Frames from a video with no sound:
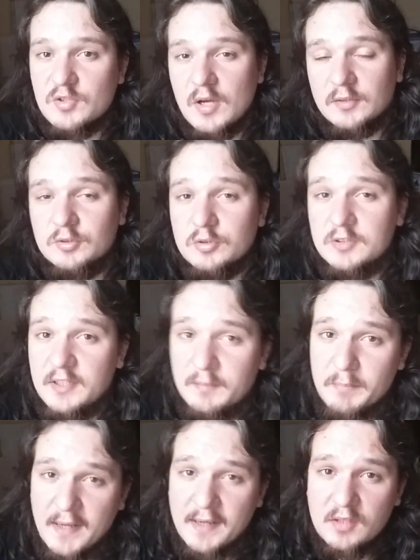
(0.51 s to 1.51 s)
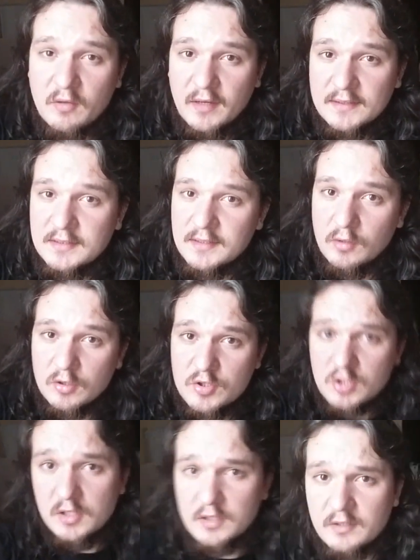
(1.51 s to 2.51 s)
Ciao a tutti, ben ritrovati.
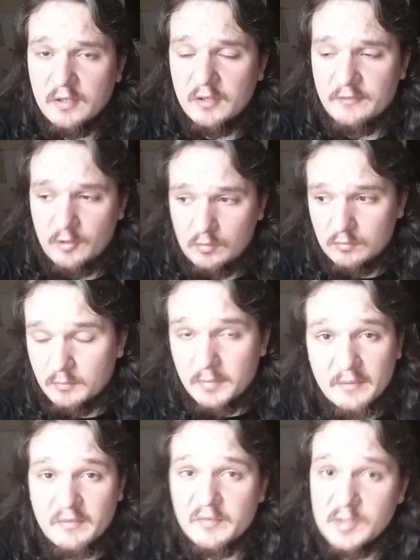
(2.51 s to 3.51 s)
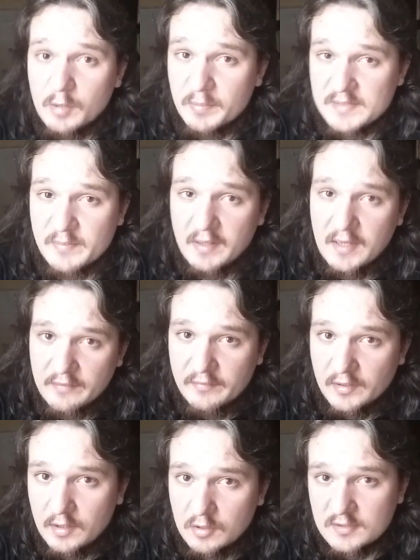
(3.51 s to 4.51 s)
Oggi farò un breve video per
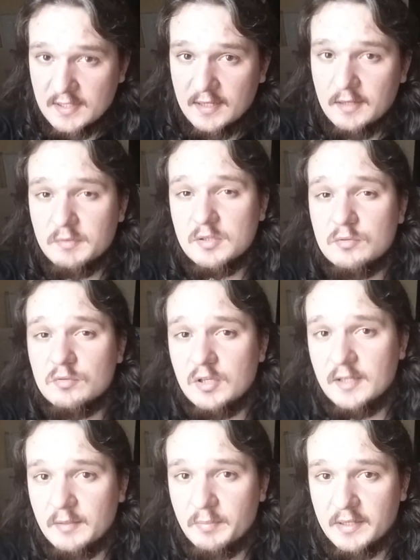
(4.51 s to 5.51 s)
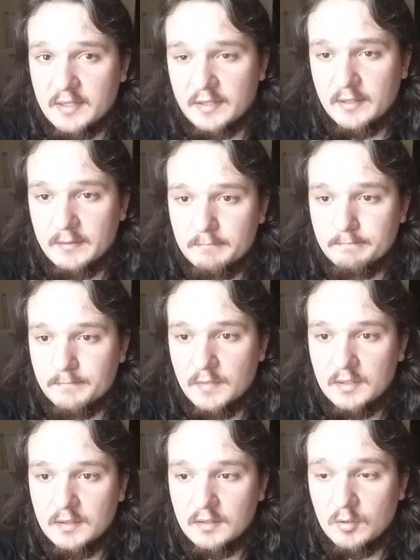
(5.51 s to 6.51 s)
spiegarvi cos'è che mi succede perché
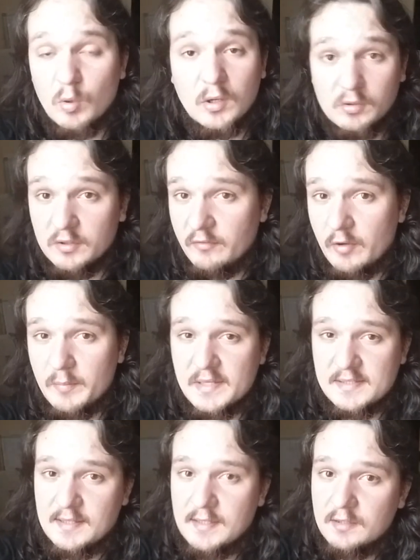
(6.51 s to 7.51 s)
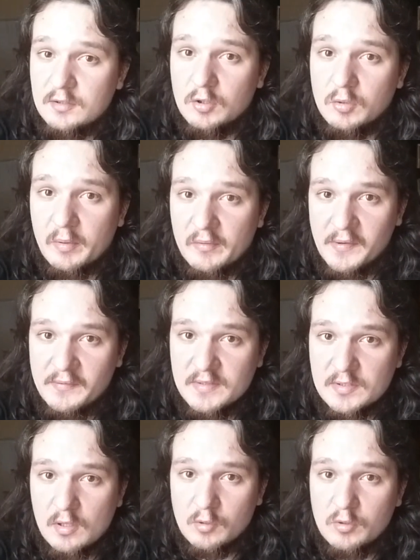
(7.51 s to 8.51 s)
uh, qualcuno di voi mi ha scritto dopo aver
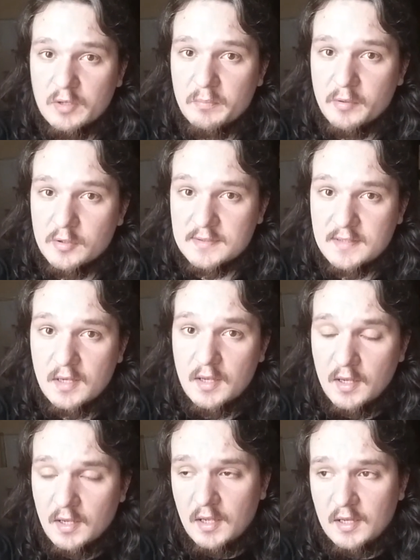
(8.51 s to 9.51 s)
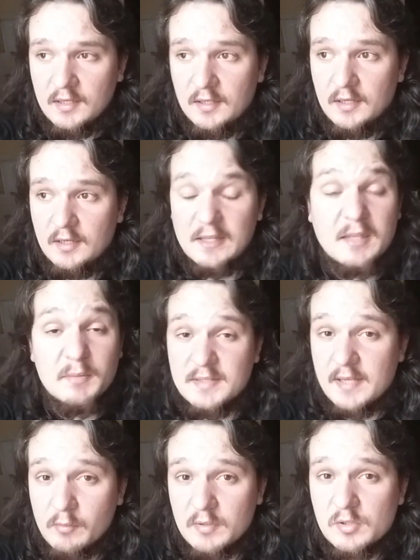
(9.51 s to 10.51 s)
visto alcuni post. Uh, chi mi
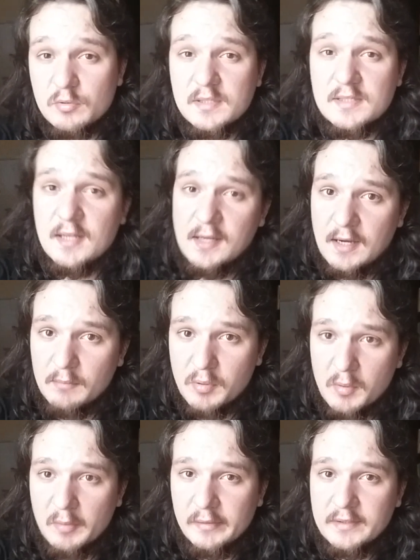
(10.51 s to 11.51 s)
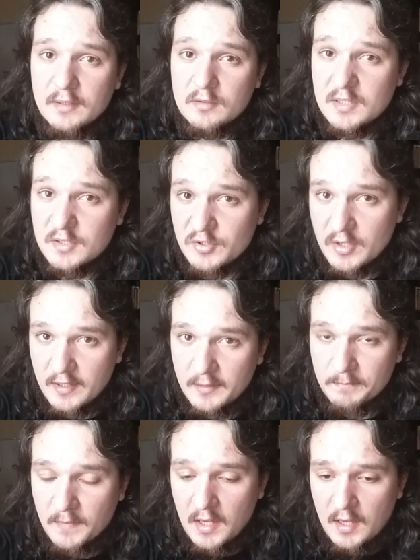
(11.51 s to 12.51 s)
segue su Instagram probabilmente lo sa già.
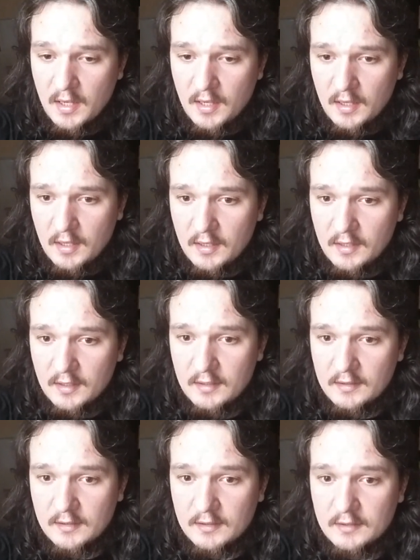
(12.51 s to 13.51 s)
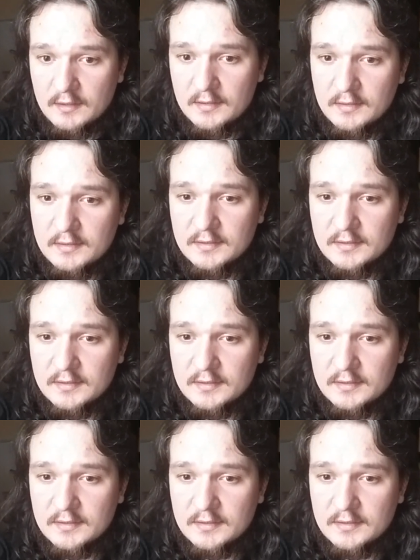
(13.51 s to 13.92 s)
E,